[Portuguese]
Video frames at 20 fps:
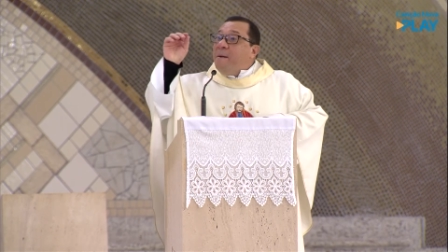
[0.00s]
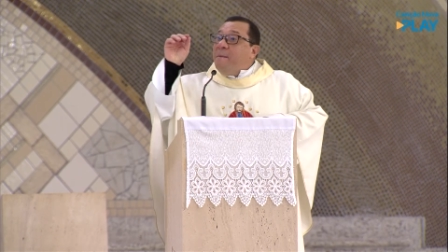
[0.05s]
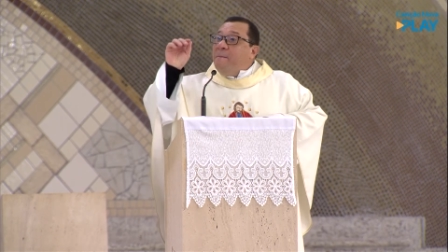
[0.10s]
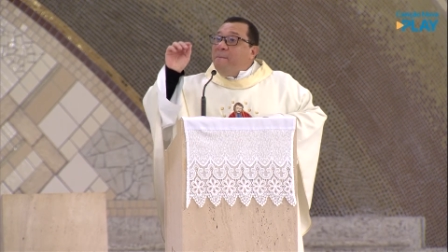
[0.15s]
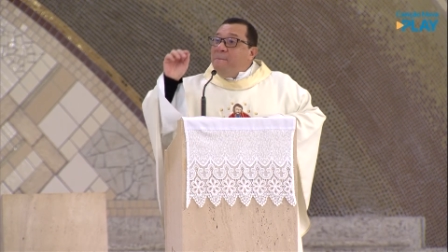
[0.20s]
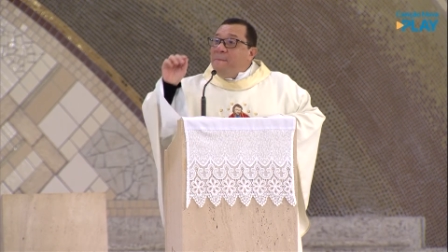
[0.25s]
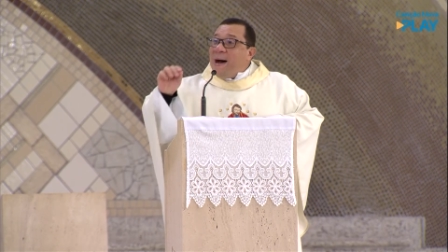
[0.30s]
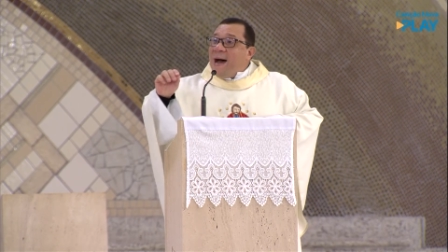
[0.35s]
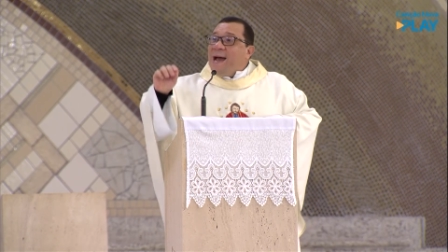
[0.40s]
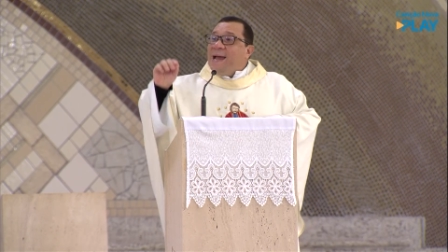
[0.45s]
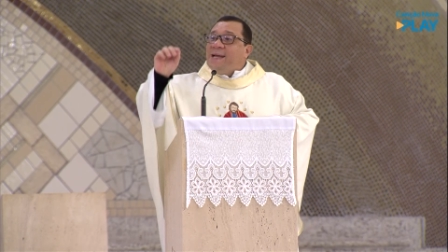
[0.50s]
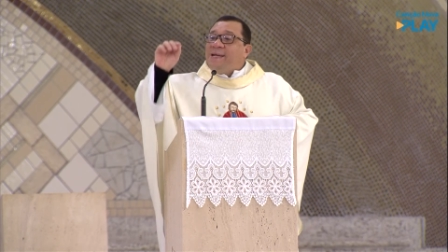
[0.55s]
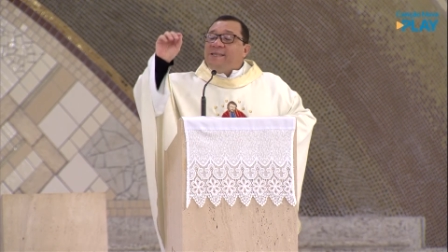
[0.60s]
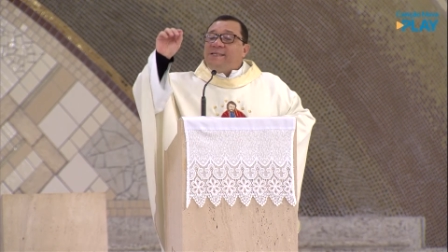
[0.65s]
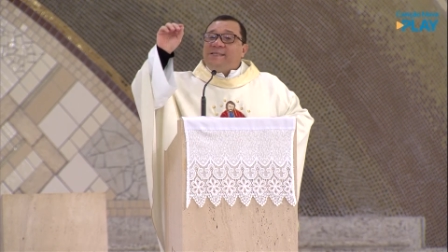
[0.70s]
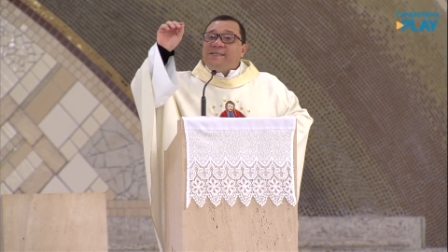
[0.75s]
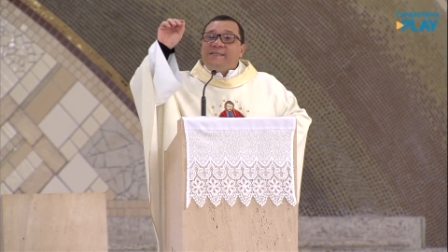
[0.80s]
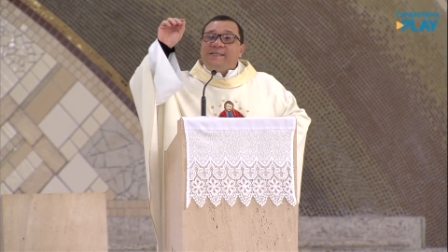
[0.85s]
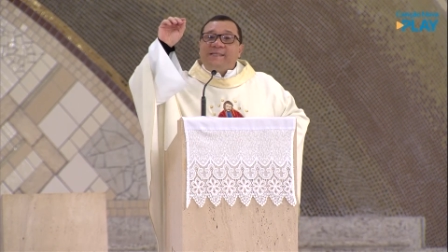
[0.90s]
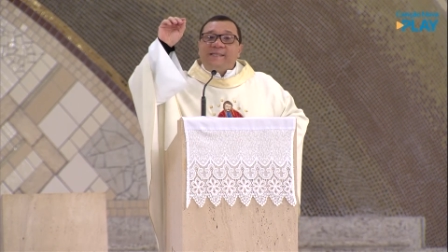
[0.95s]

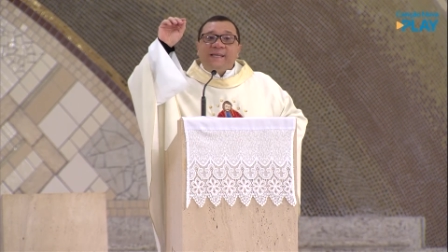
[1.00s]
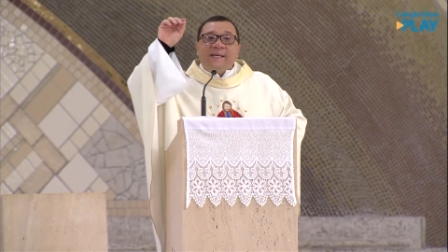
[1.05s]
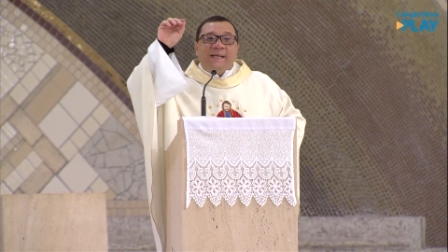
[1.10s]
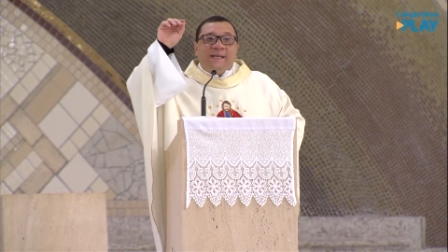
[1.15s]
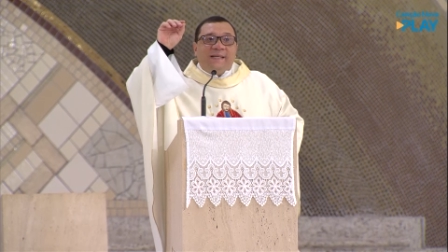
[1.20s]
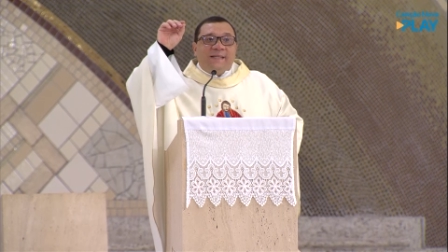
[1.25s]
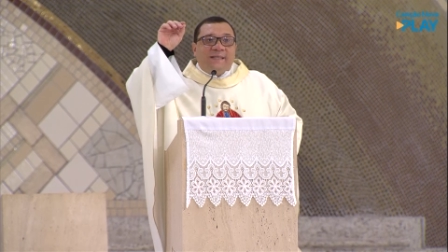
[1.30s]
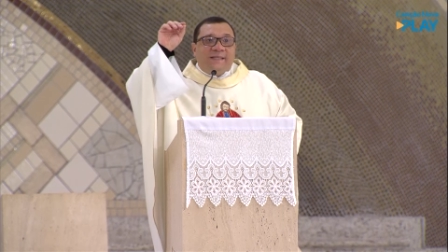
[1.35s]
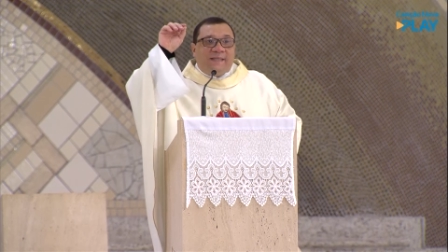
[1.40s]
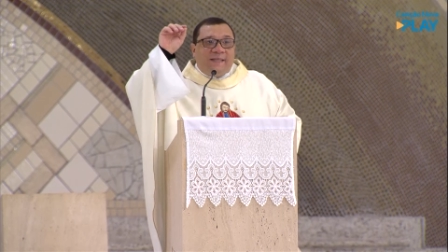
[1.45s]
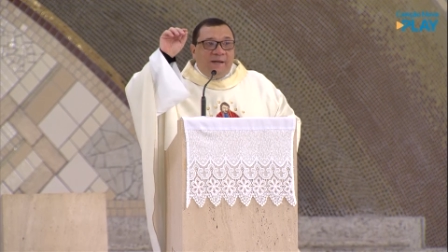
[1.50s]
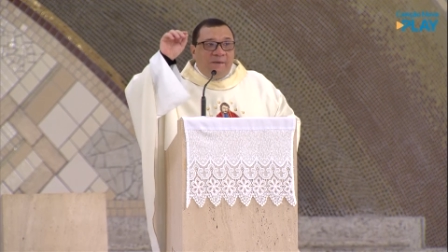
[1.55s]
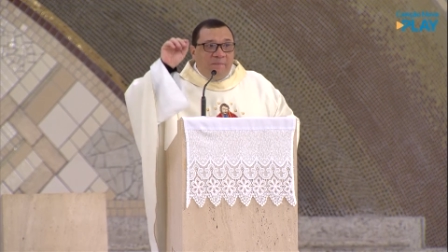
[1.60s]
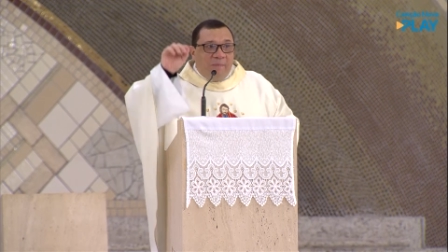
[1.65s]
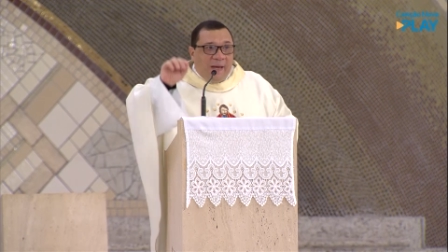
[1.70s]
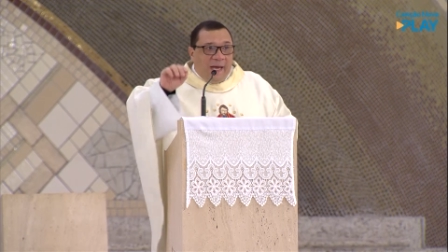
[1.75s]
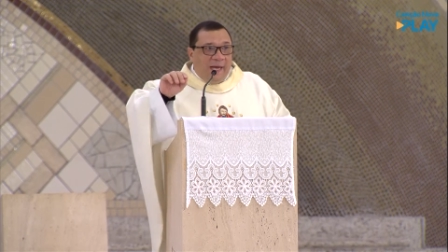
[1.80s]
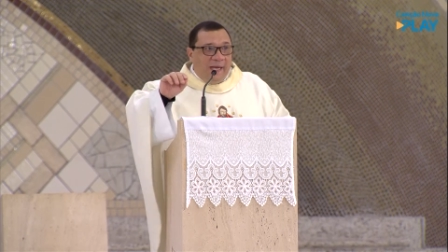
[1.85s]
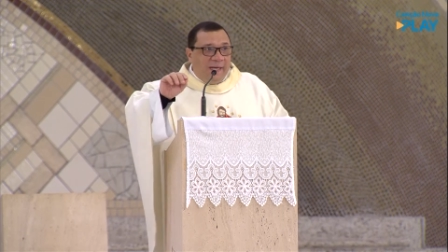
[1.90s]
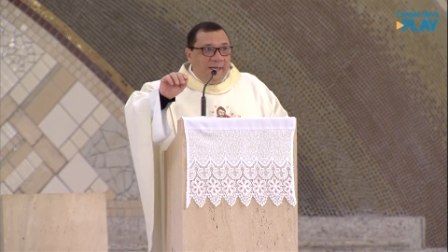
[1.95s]
mas
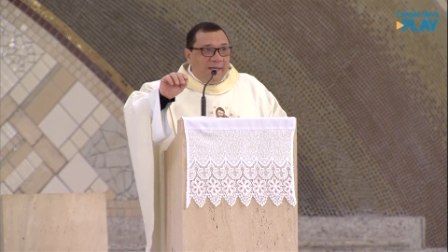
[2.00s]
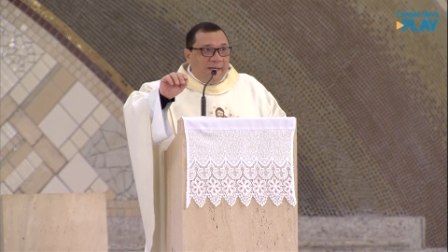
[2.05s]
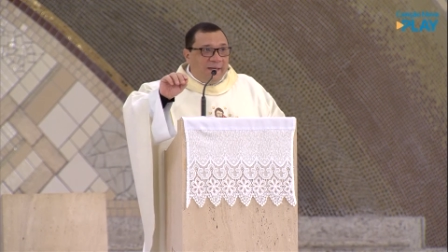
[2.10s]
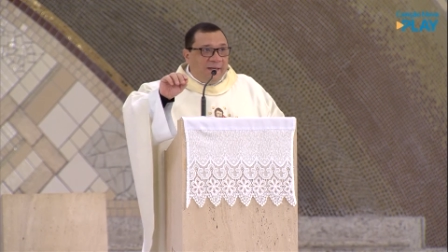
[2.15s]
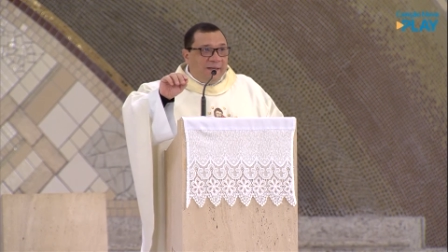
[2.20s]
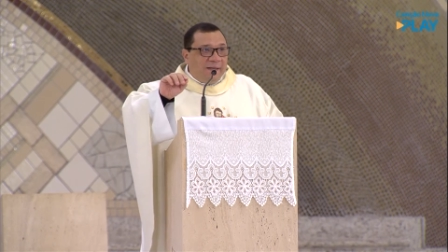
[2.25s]
também